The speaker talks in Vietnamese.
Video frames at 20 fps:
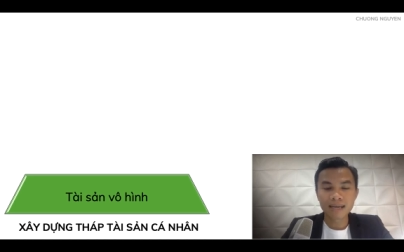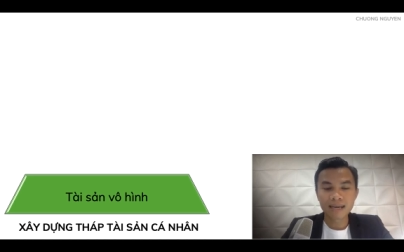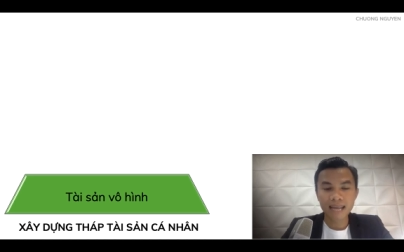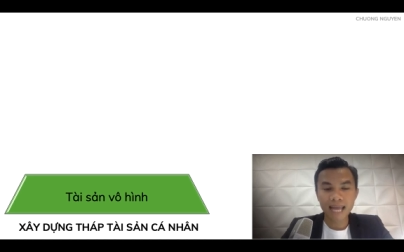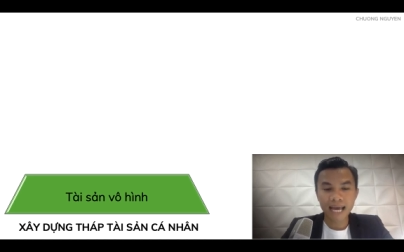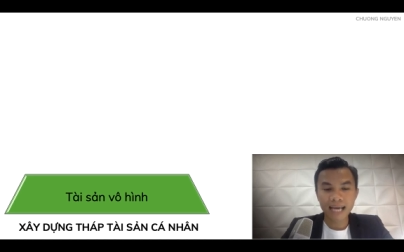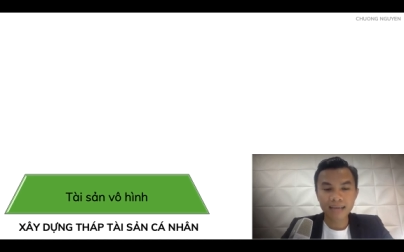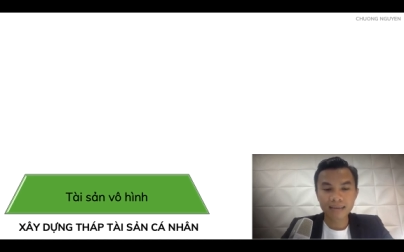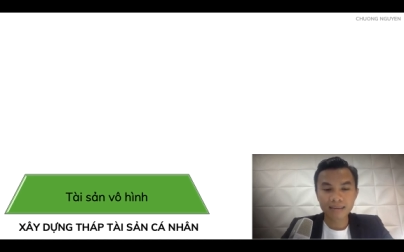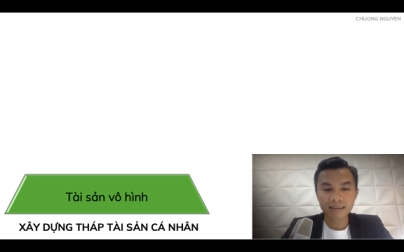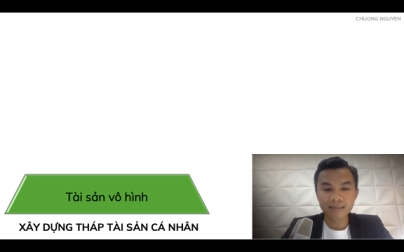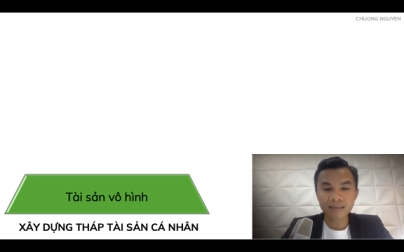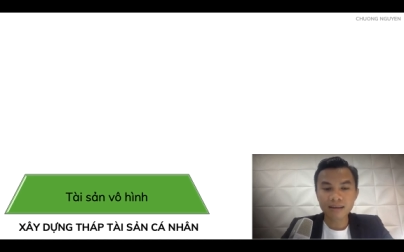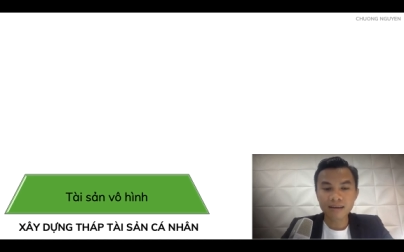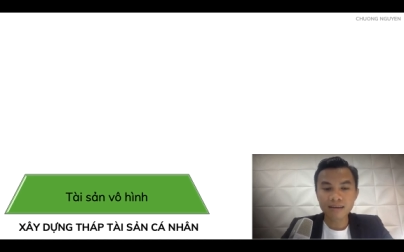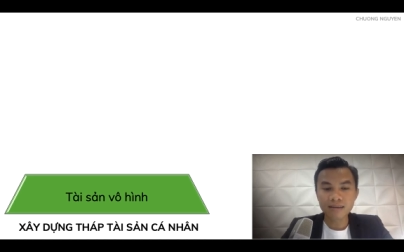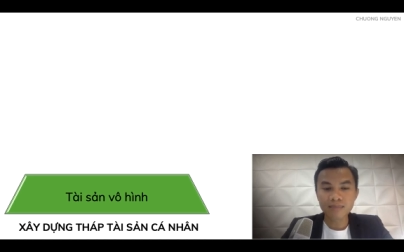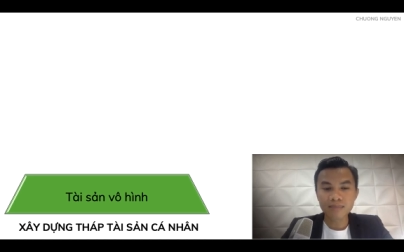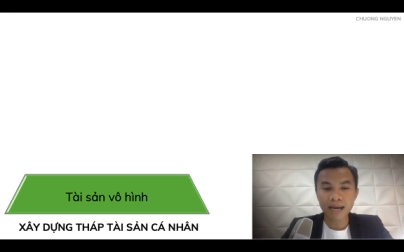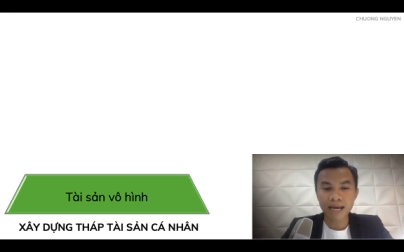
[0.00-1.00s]
là những
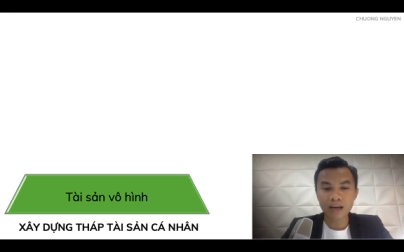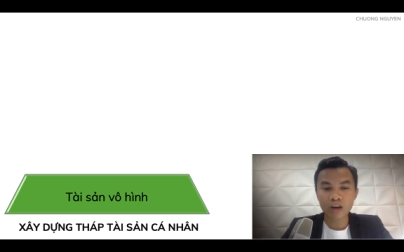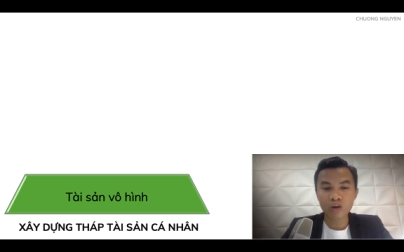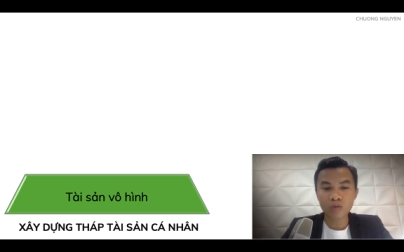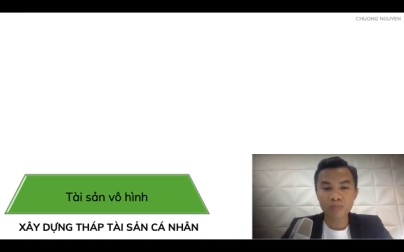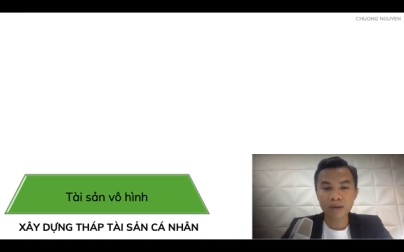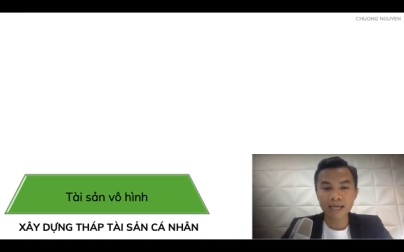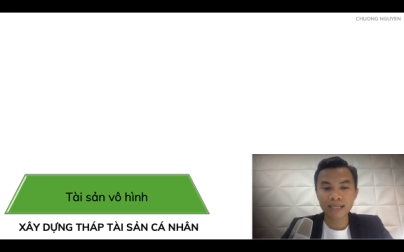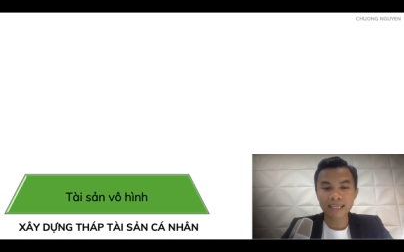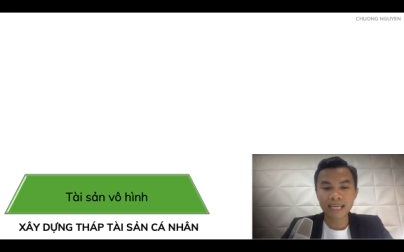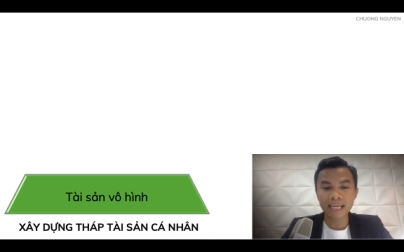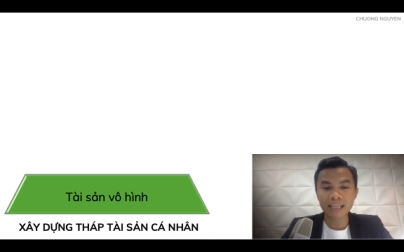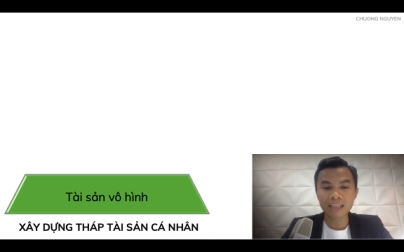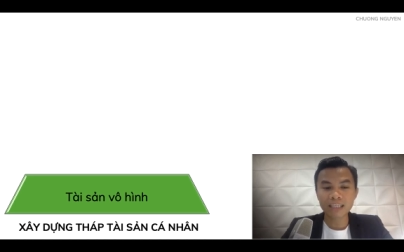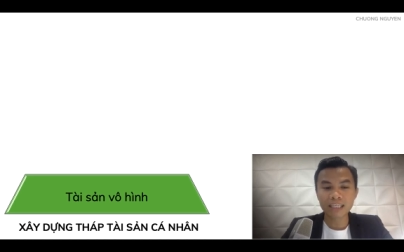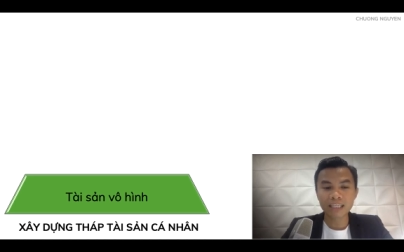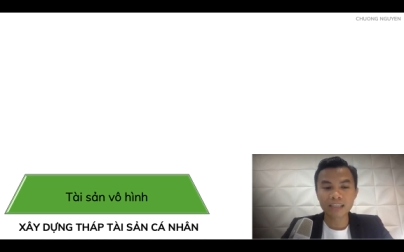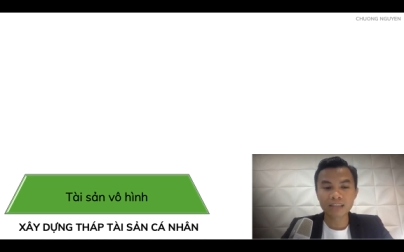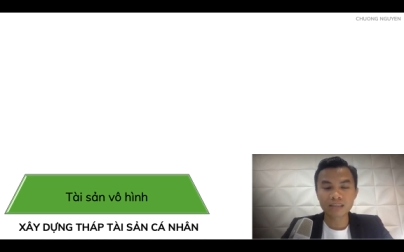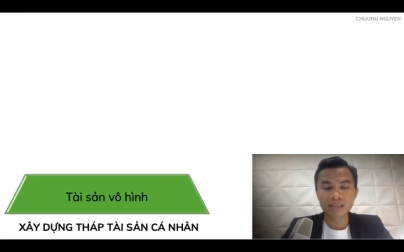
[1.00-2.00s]
thứ mà nó mang giá
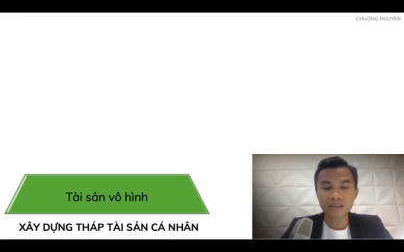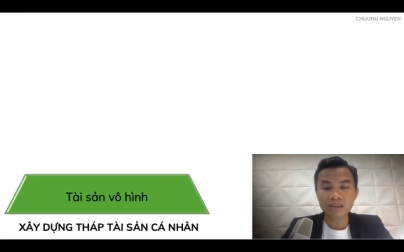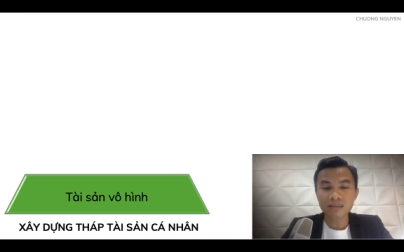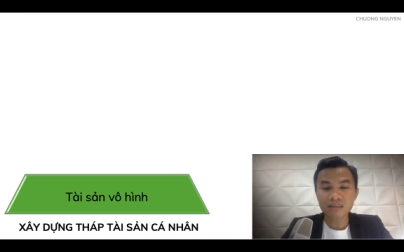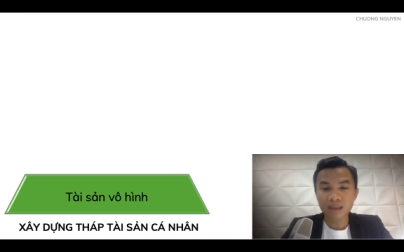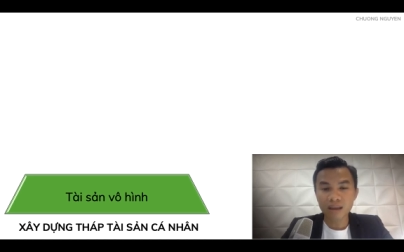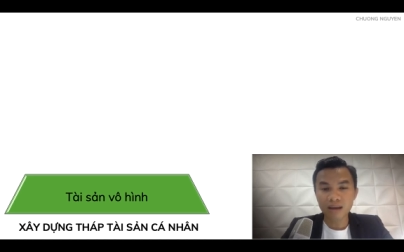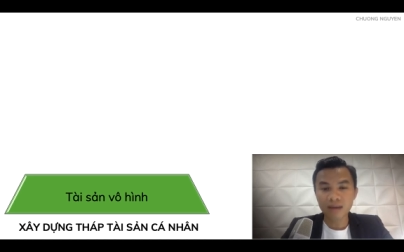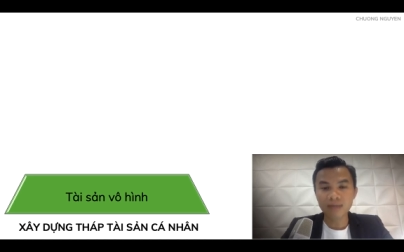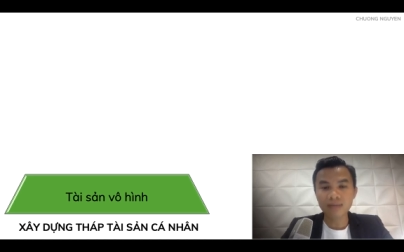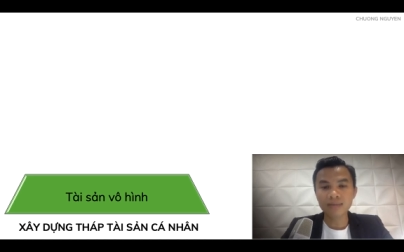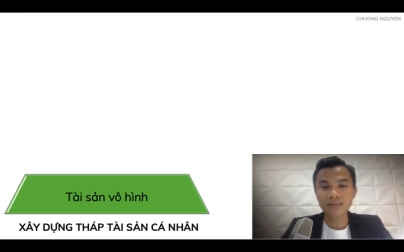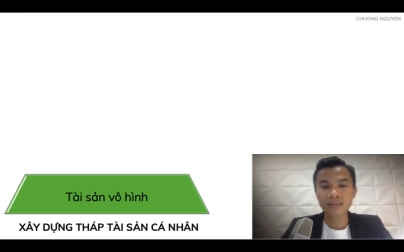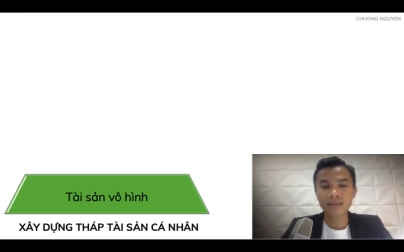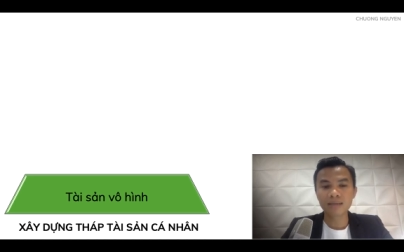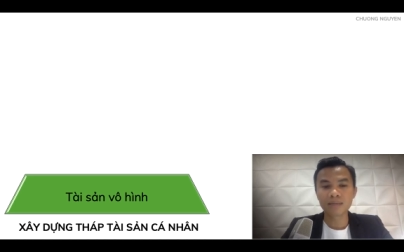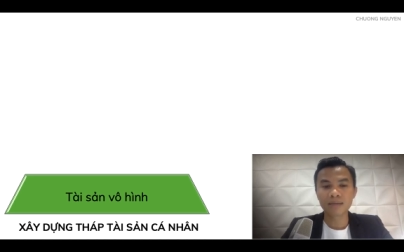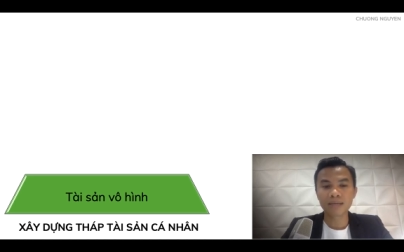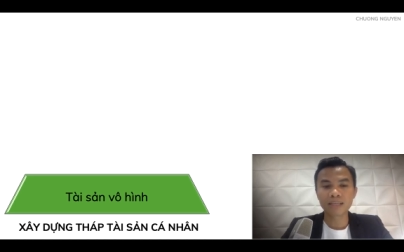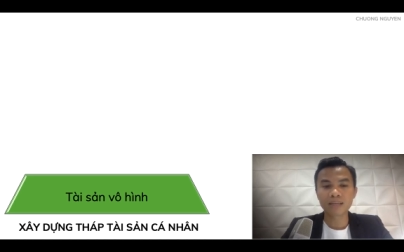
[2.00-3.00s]
trị rất lớn
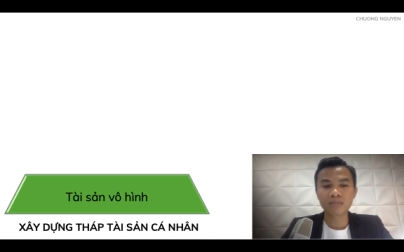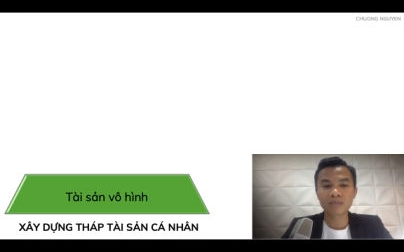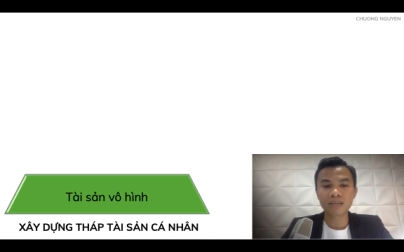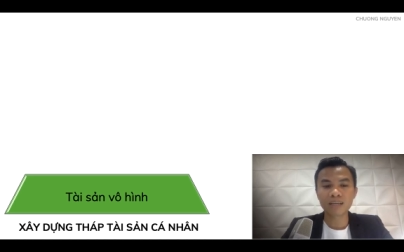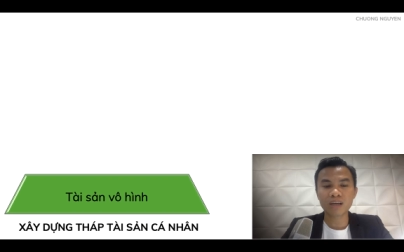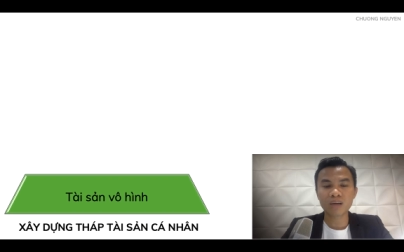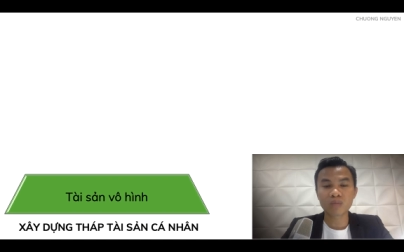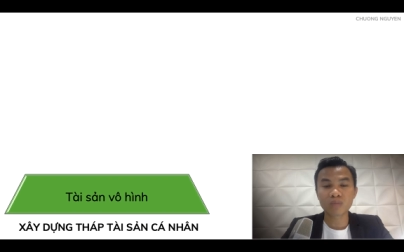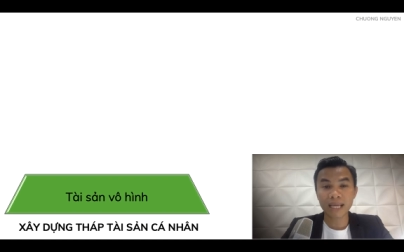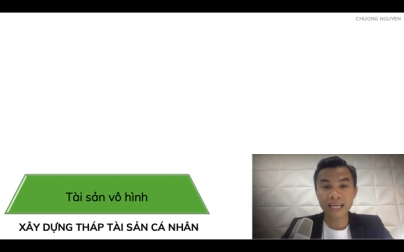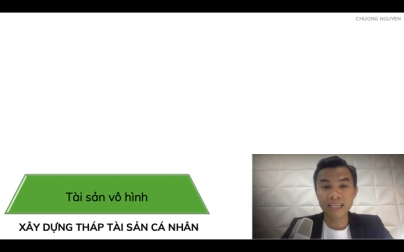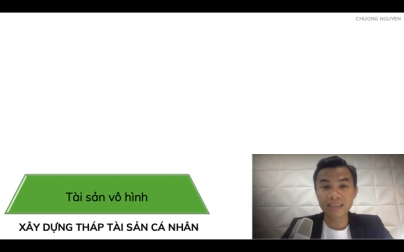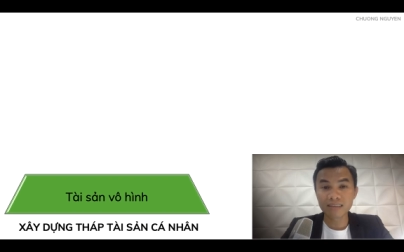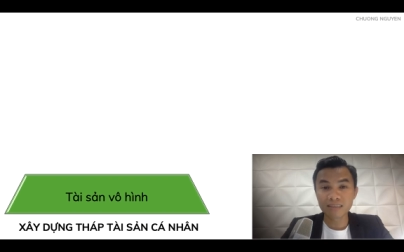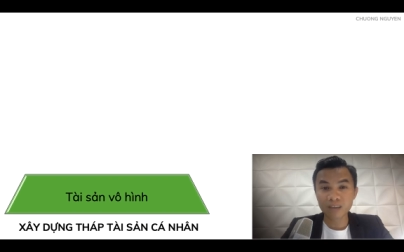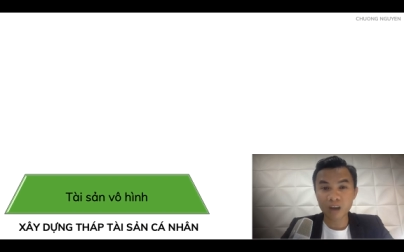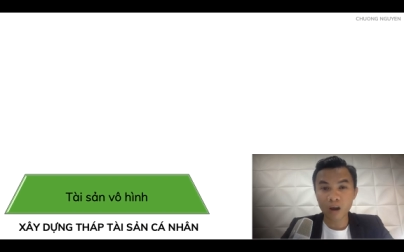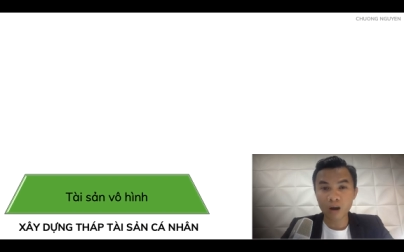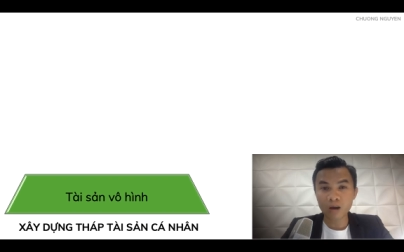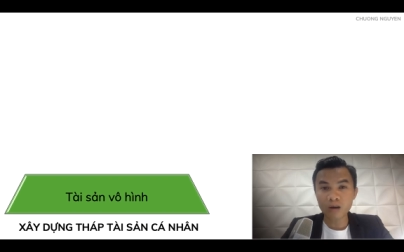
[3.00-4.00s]
nhưng mà chúng ta không thấy
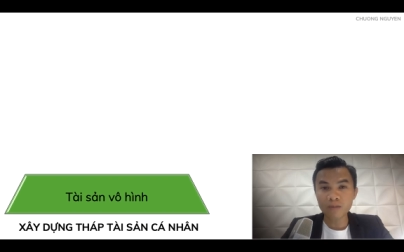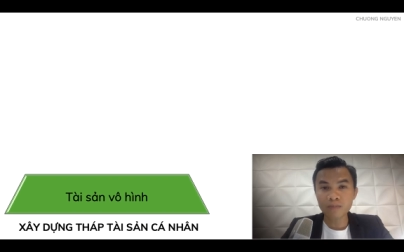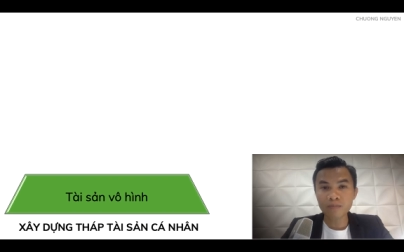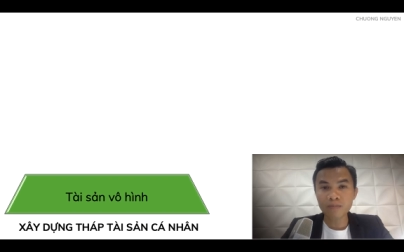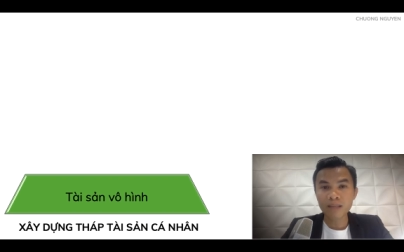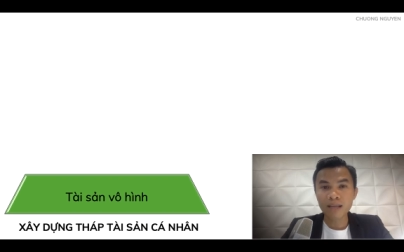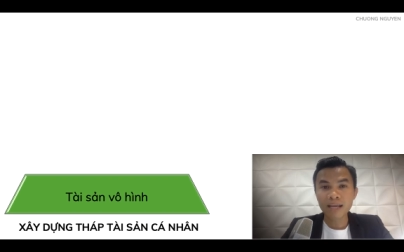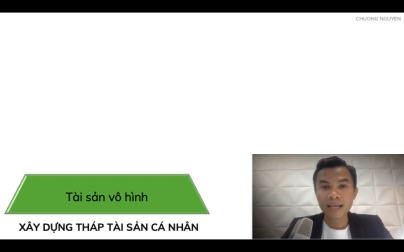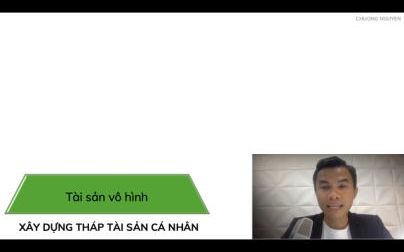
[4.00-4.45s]
được nó